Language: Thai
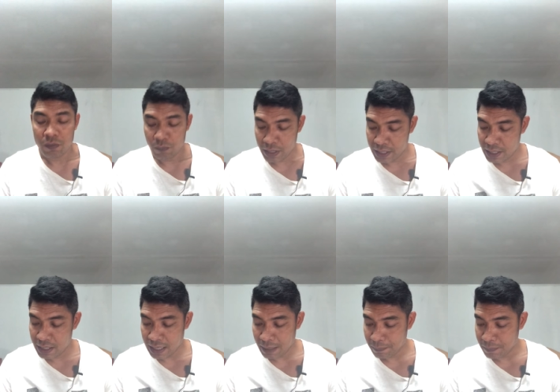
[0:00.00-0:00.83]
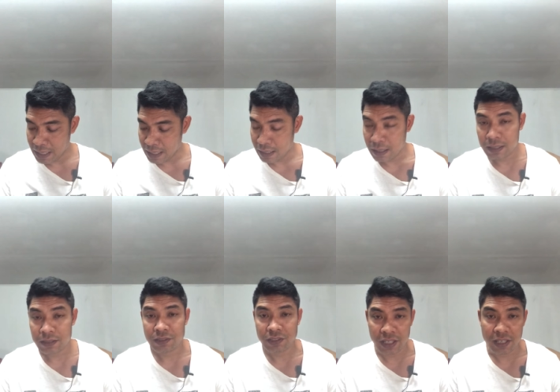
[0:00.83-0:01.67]
วันนี้นะครับมา
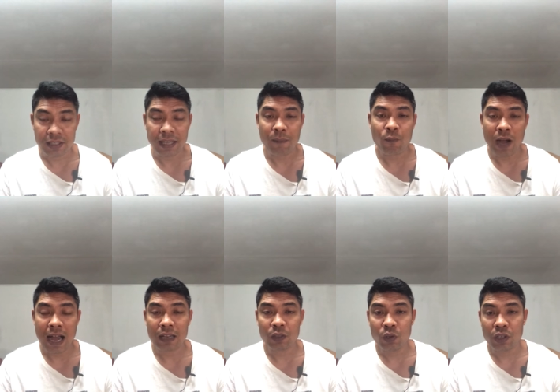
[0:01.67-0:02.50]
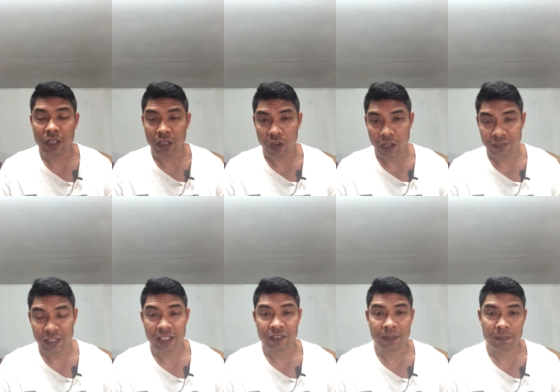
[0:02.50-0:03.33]
ชิงแชมป์ว่างรุ่น
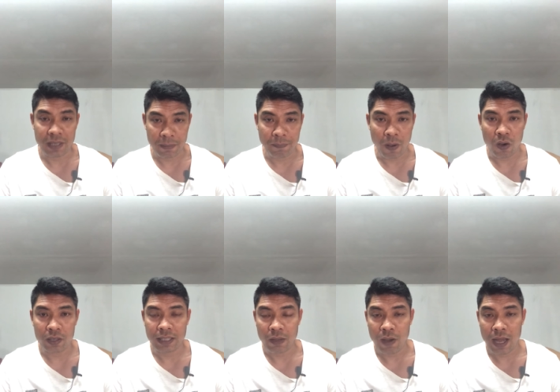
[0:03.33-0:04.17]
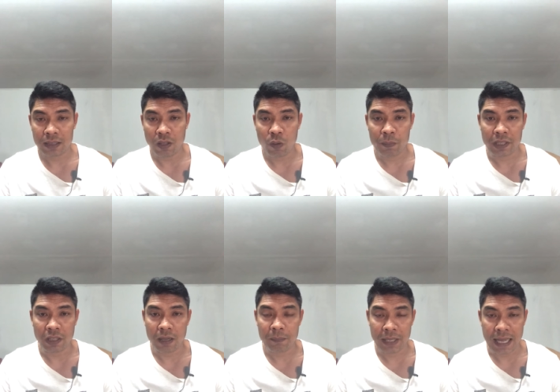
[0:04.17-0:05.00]
147 ปอนด์แต่ว่าต้องมี
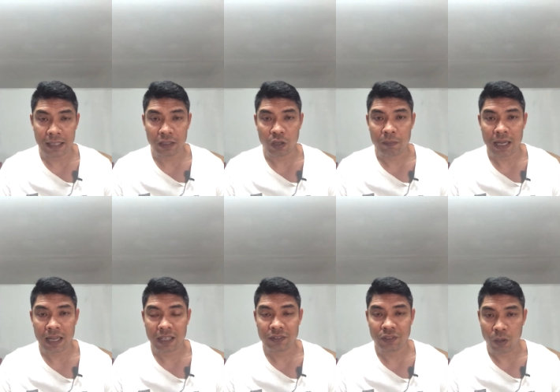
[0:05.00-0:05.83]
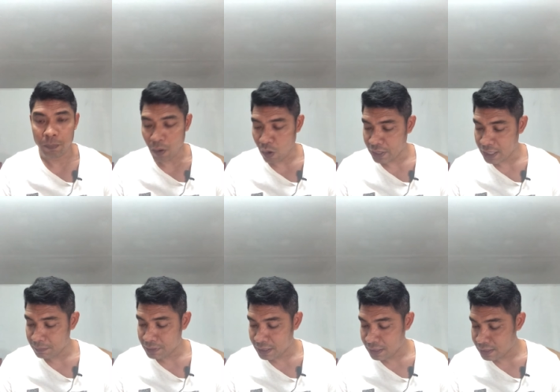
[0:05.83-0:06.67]
มีการต่อหนักกัน 2ปอนด์เดิม
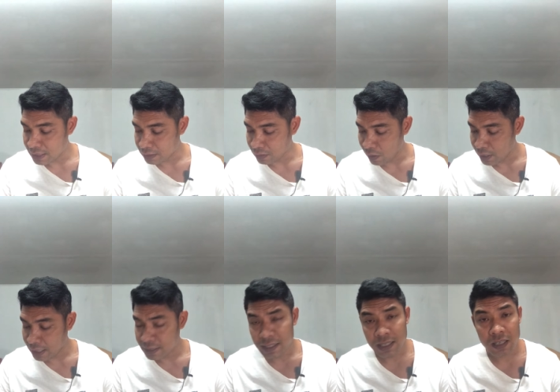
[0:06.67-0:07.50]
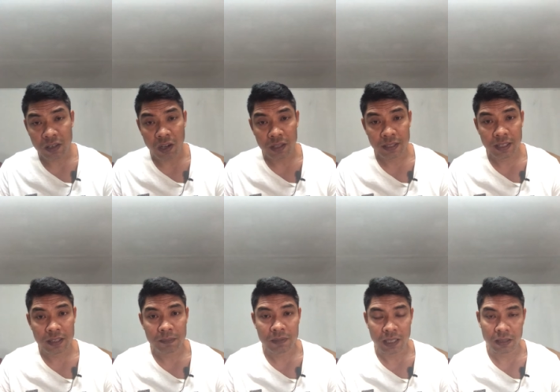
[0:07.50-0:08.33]
ทีจะต่อยกันที่
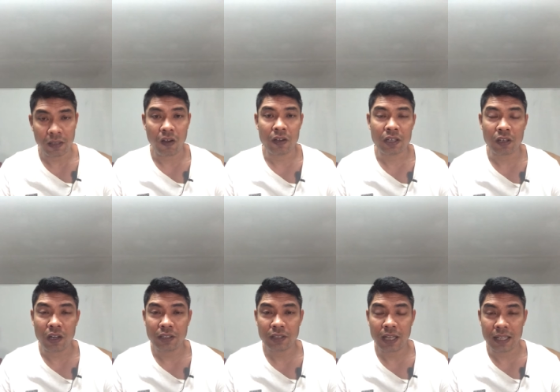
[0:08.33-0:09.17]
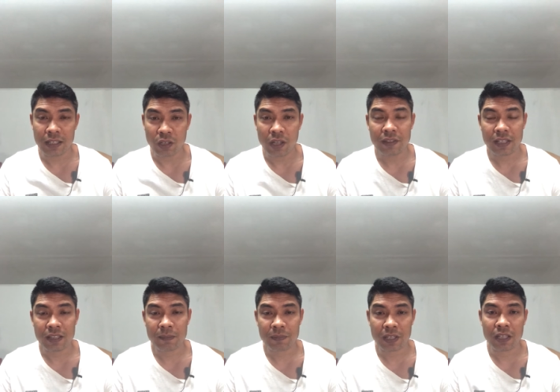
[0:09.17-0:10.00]
147 ต่อ 100 อ่า
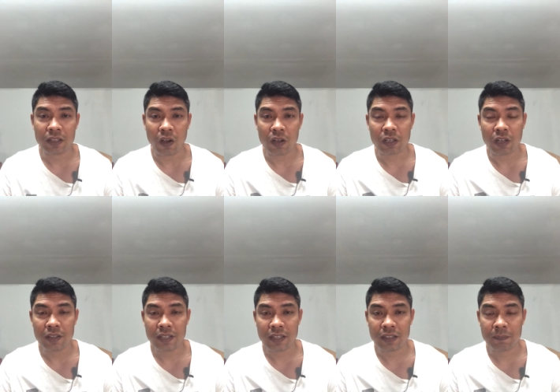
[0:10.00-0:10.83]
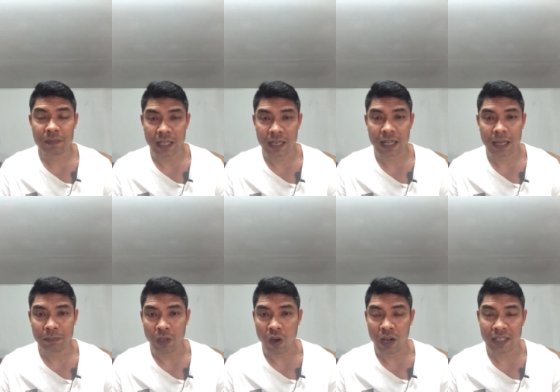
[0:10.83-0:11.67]
144 ต่อ 147 นะครับ
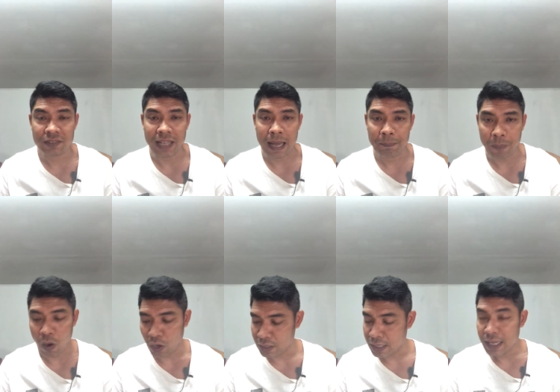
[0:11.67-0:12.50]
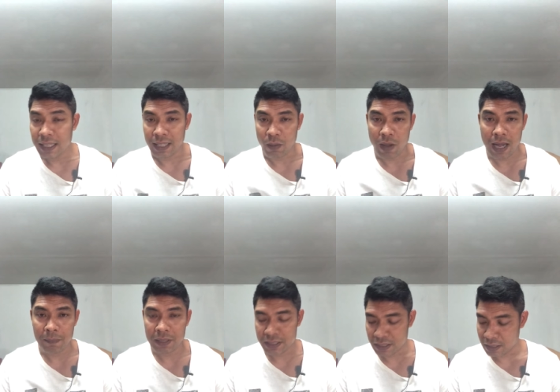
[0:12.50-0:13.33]
ต่อกัน 3 ปอนด์แต่ว่า
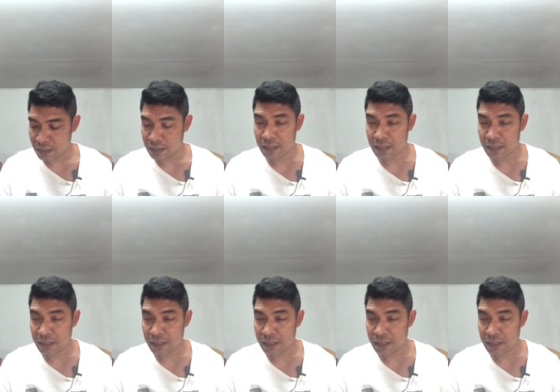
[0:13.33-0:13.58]
มาถึง